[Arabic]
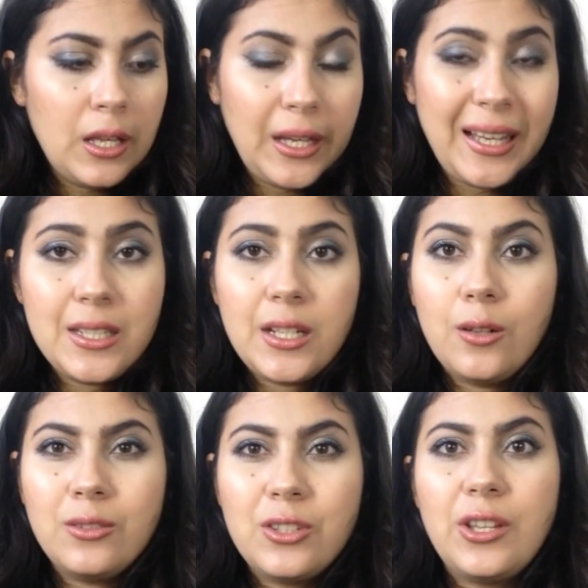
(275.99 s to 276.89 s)
غادي
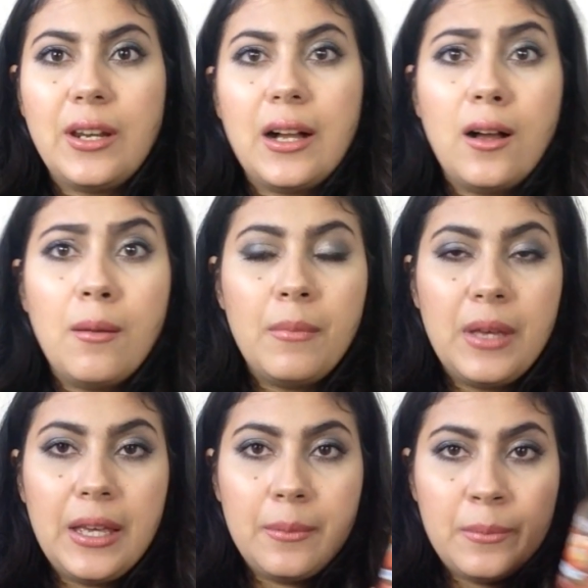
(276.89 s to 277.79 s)
نعاود نشريها
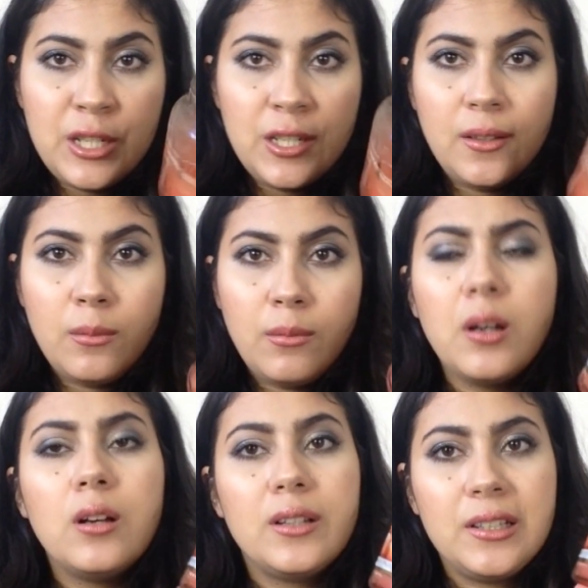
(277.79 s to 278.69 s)
مي ماشي
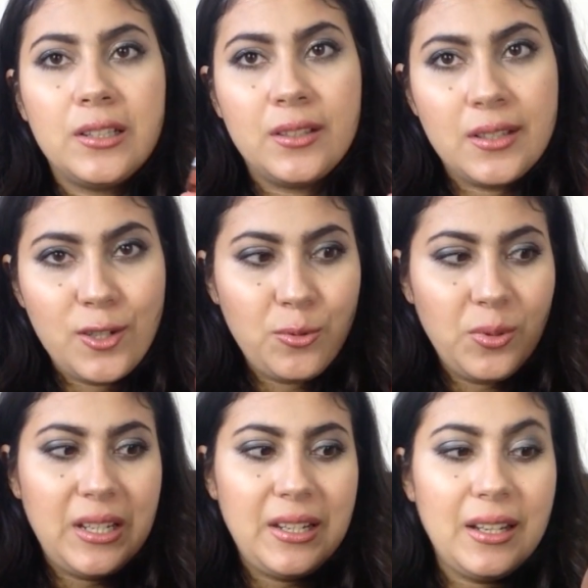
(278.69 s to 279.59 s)
دابا آه نسى
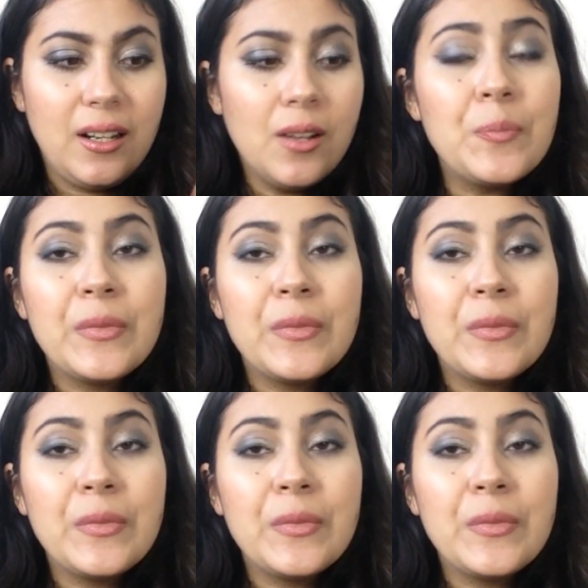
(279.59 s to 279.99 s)
شويه الريحه